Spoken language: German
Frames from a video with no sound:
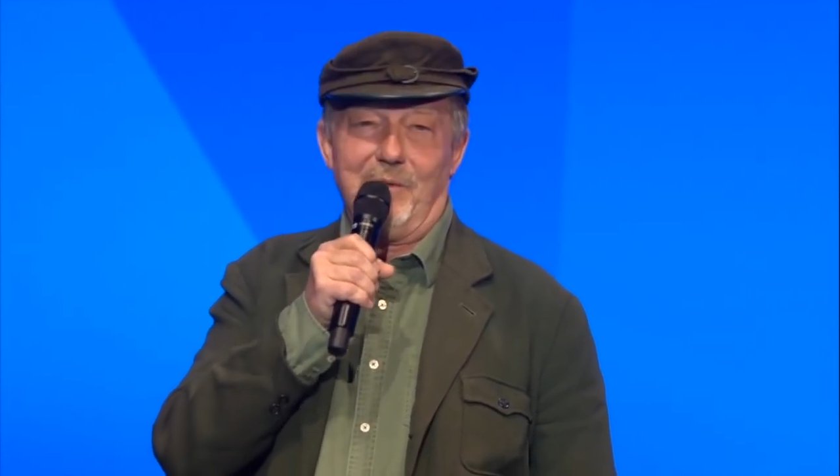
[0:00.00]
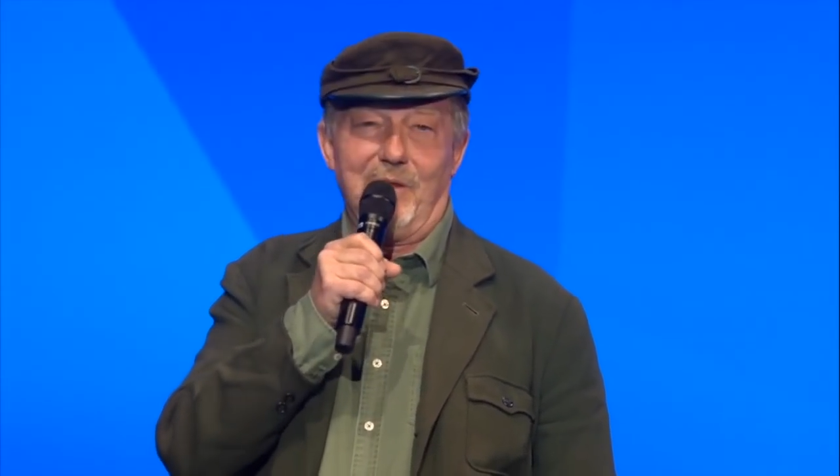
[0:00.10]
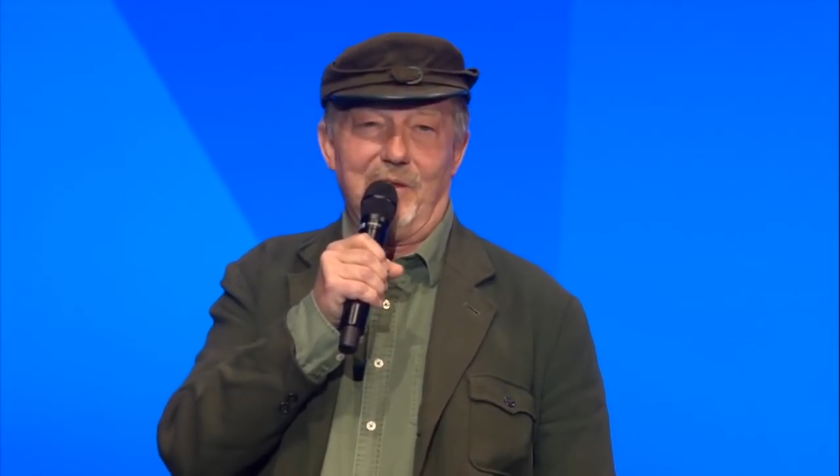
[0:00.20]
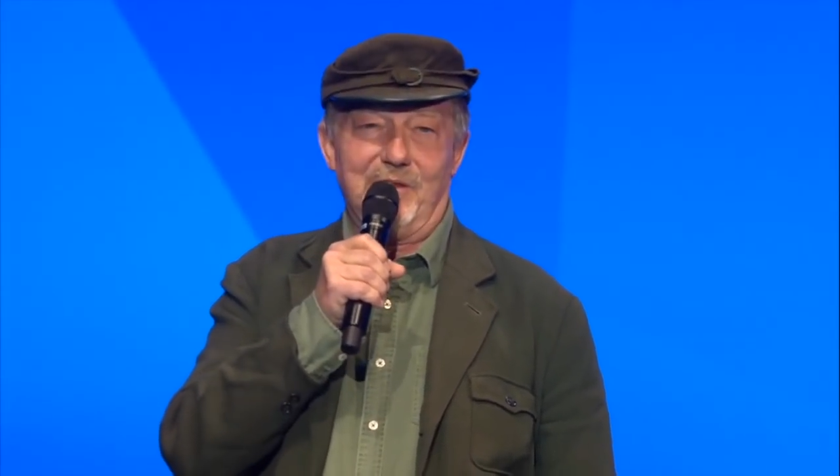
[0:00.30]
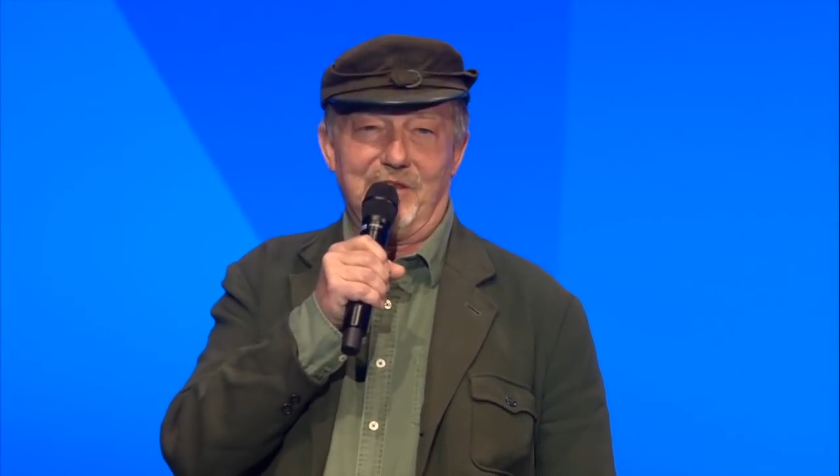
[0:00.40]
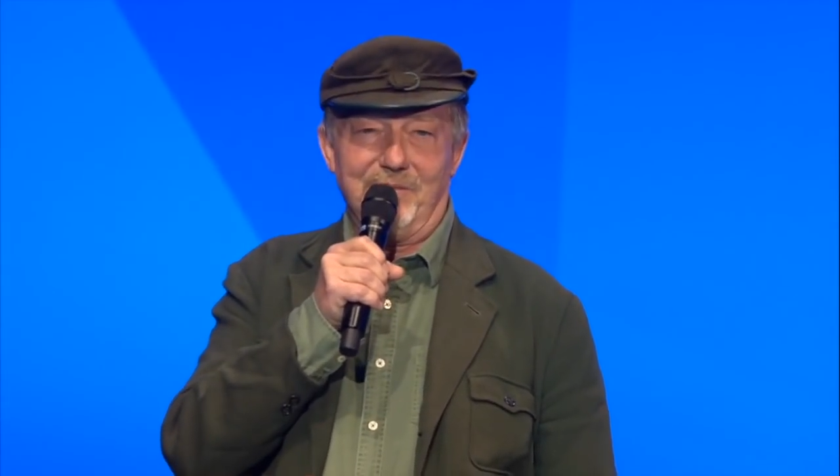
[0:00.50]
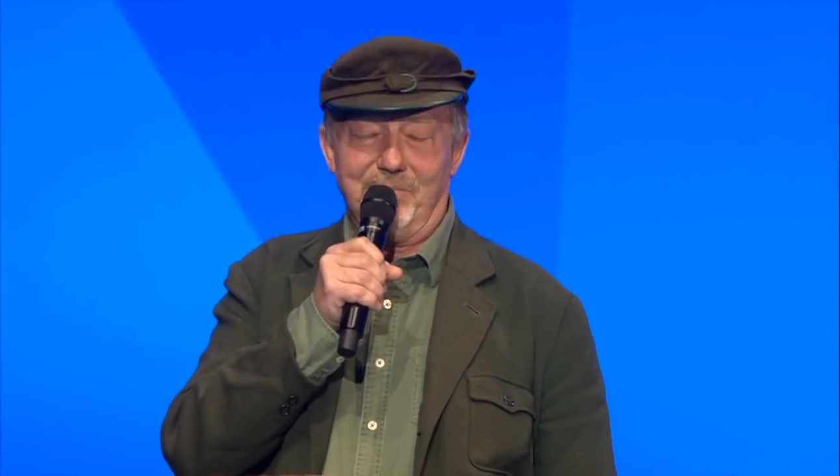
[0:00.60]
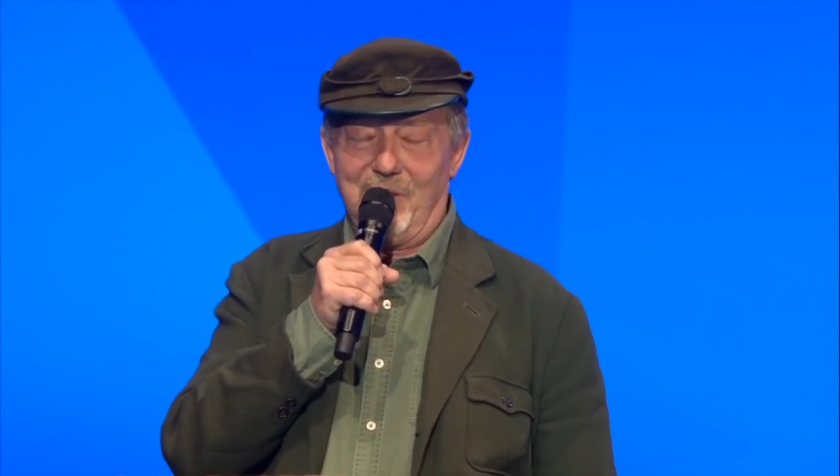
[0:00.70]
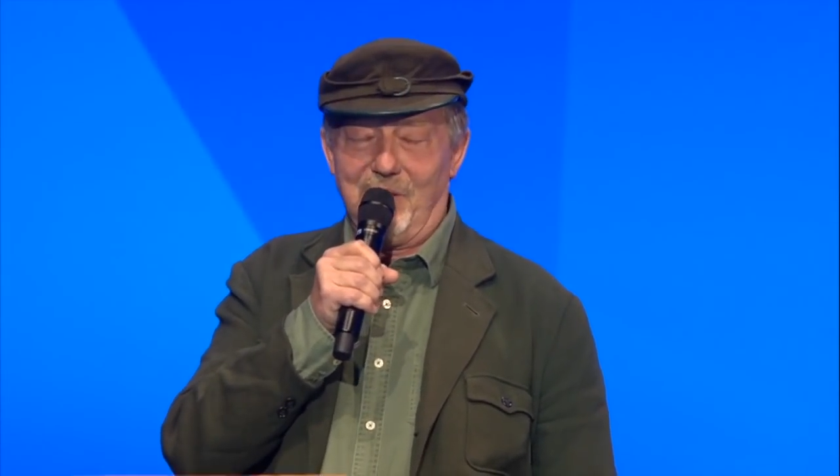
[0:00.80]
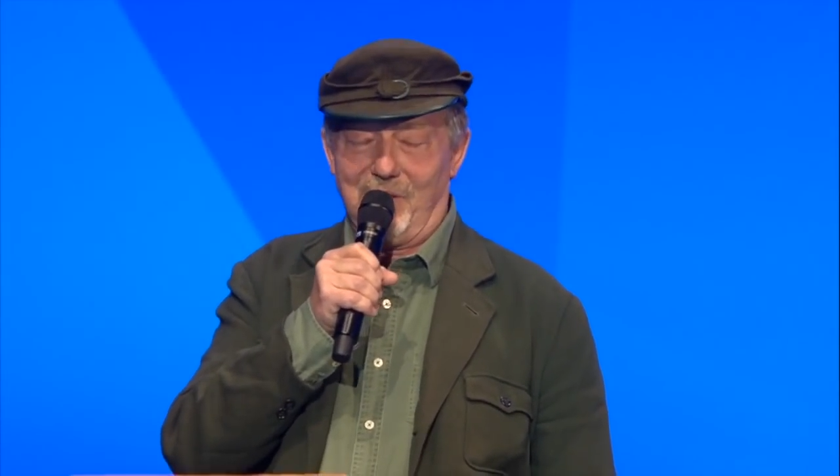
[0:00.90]

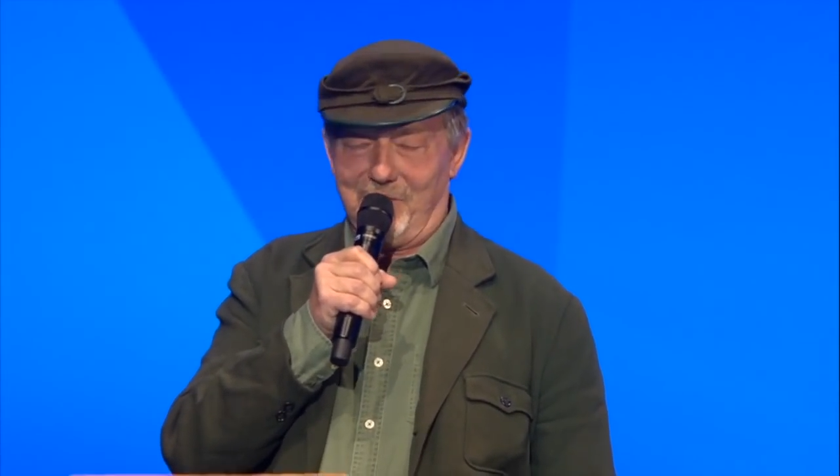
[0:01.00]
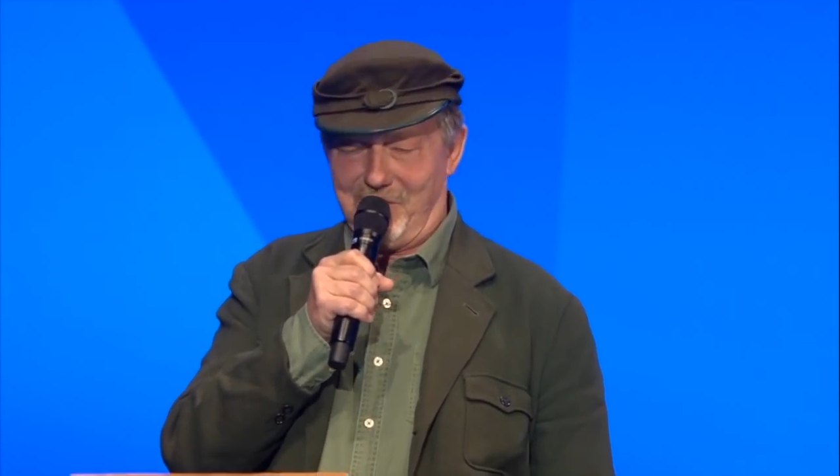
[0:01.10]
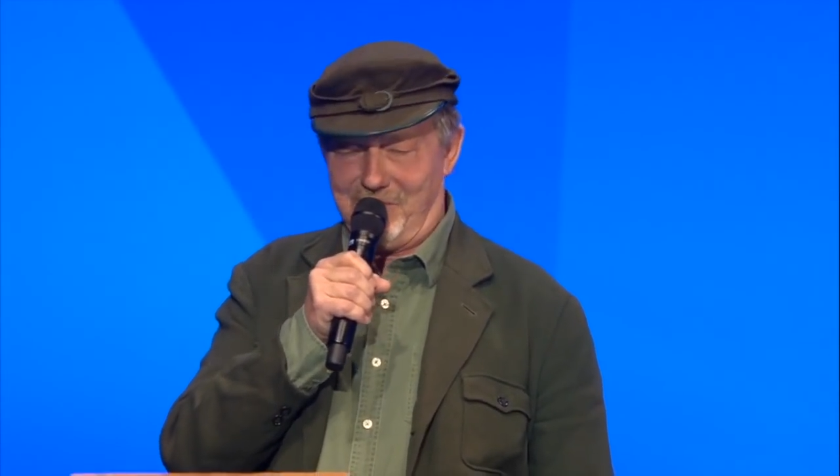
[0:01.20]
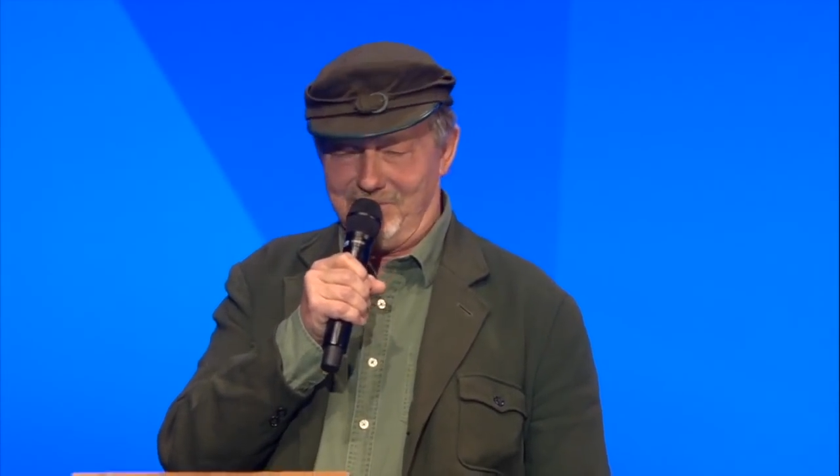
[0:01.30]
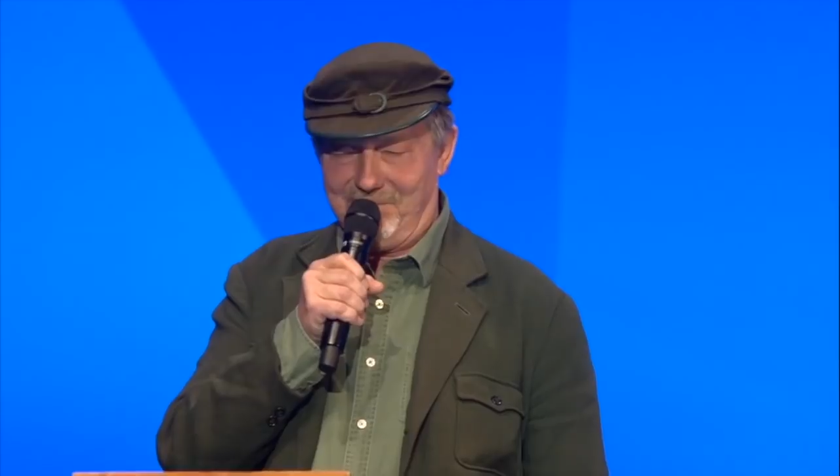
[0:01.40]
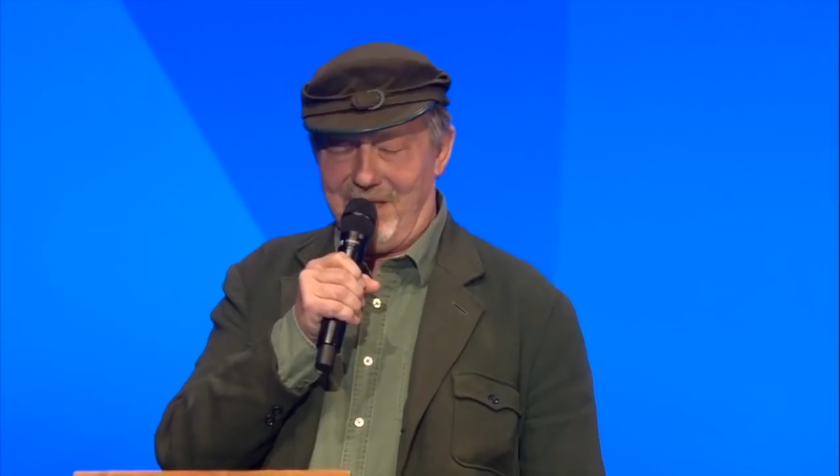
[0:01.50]
beglückwünschen.